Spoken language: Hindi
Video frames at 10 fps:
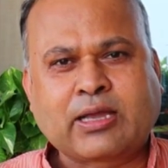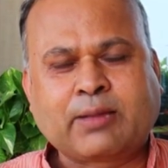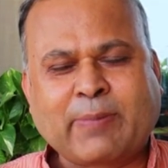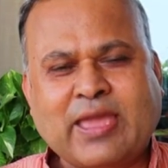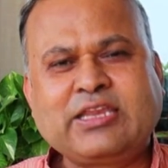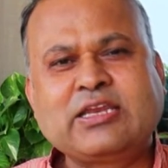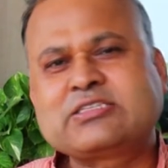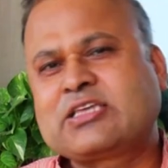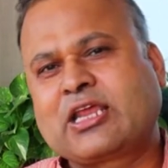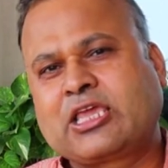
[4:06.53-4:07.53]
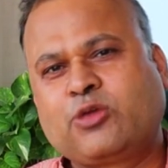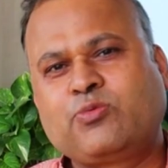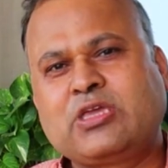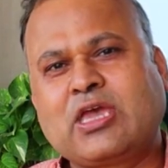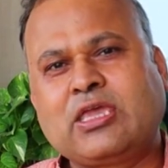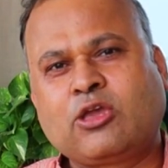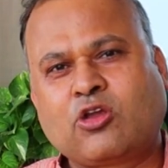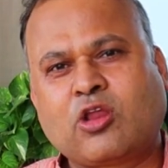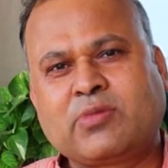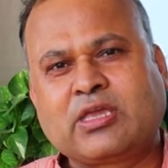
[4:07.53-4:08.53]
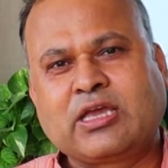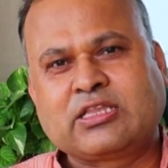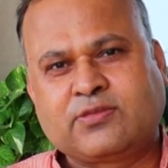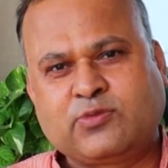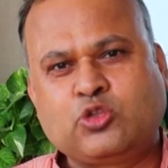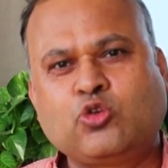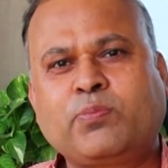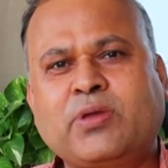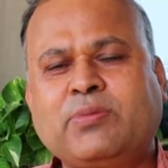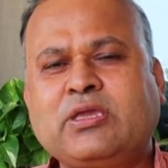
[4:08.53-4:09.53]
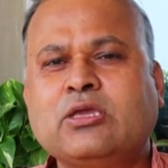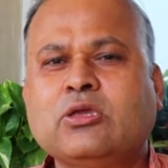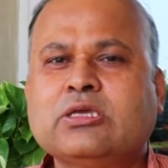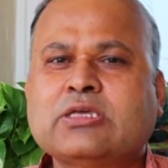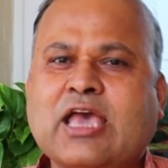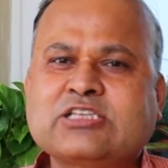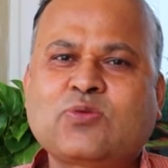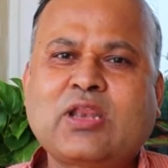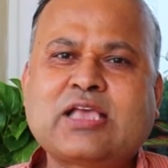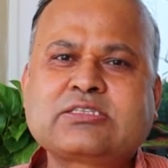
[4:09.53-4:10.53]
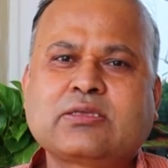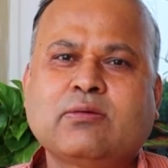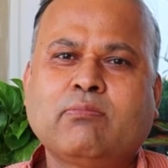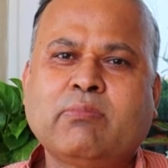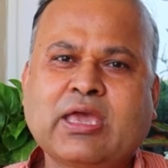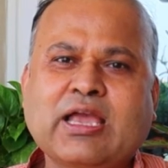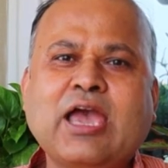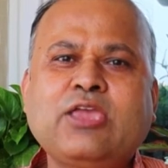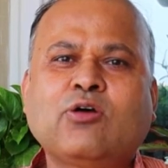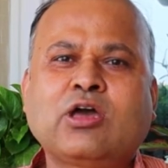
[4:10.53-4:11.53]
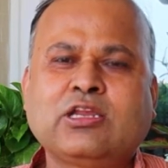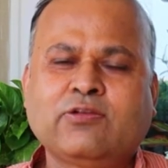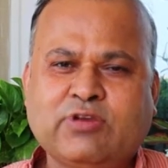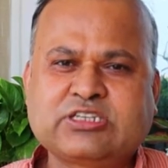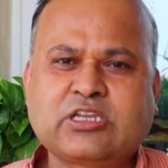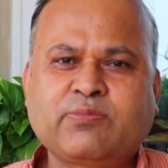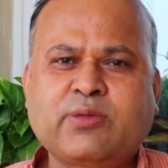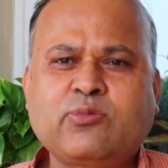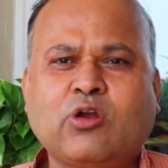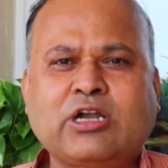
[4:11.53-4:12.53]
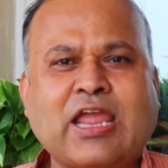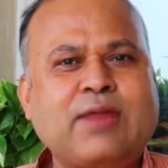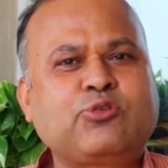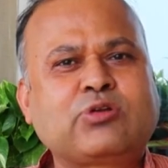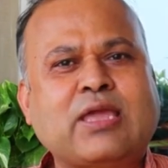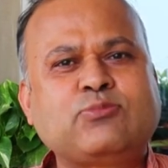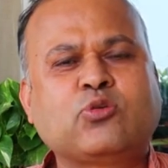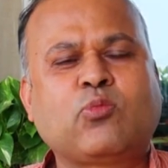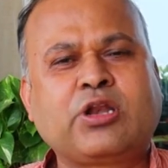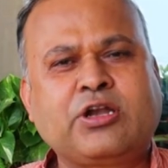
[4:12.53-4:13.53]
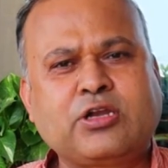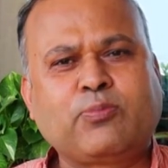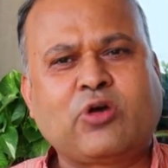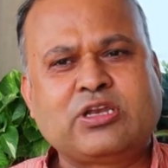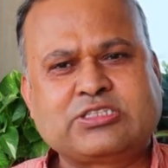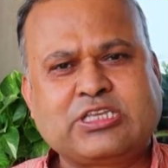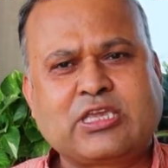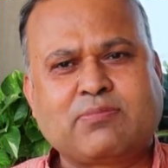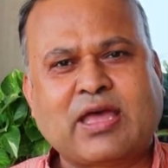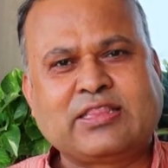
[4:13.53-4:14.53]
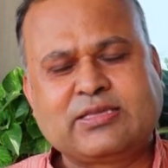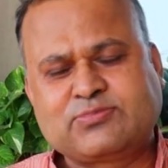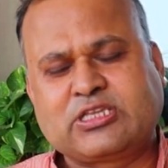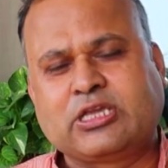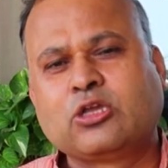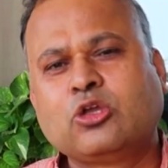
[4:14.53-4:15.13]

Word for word: पैनी नज़र रखी हुई है इकोनॉमिक गतिविधियों पे भी एज वेल एज महंगाई और इन्फ्लेशन पे भी और टाइम टू टाइम जो मॉनेटरी पॉलिसी के माध्यम से